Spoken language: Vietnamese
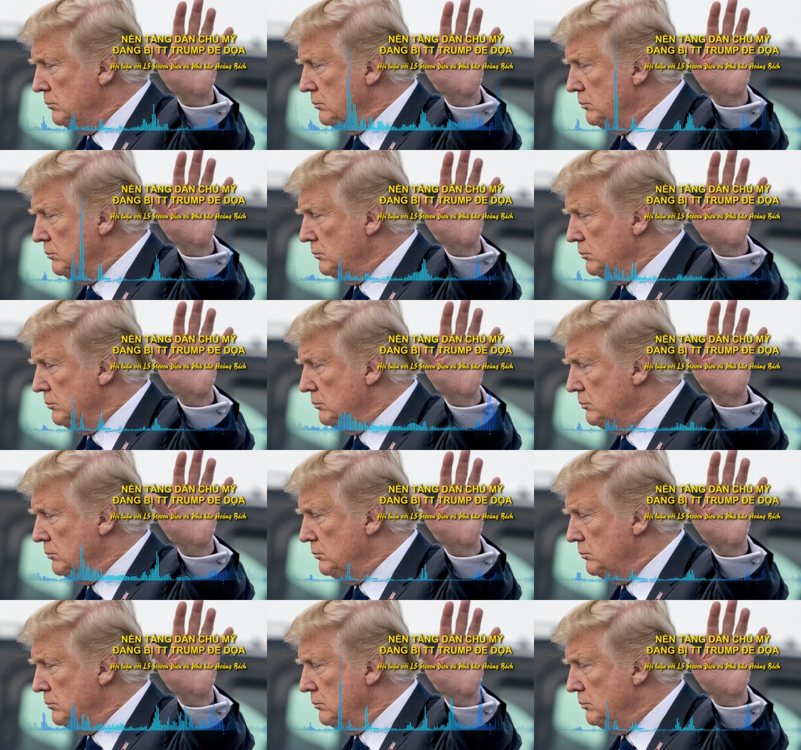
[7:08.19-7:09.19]
lo cho
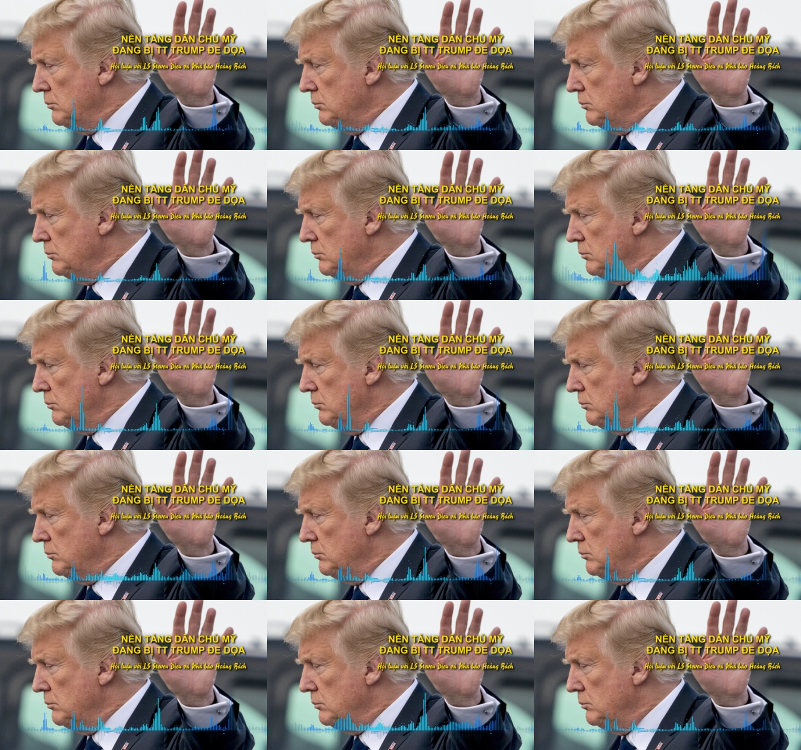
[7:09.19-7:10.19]
ông chồng là thượng nghị
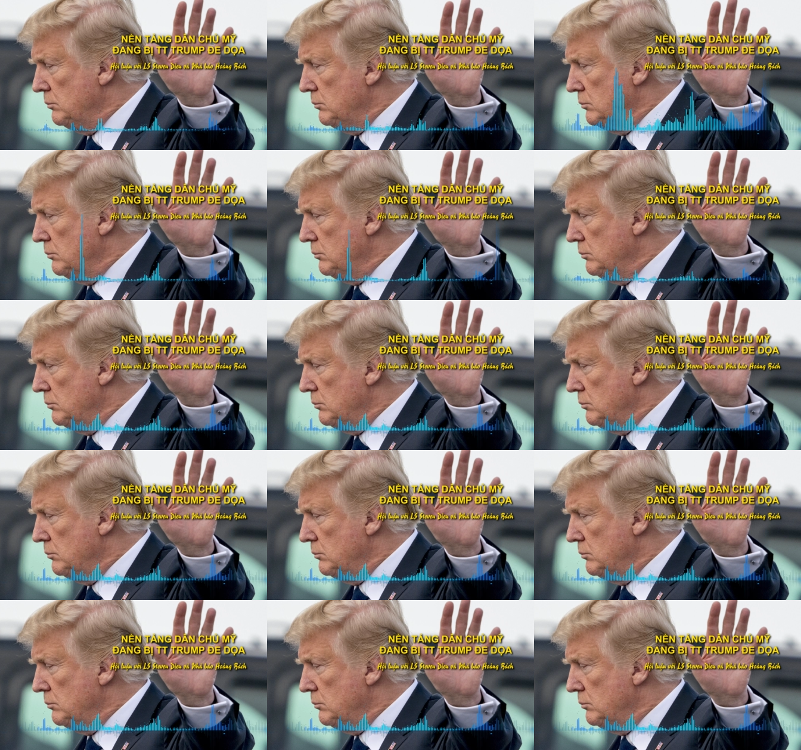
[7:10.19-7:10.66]
sĩ McCain. Uh,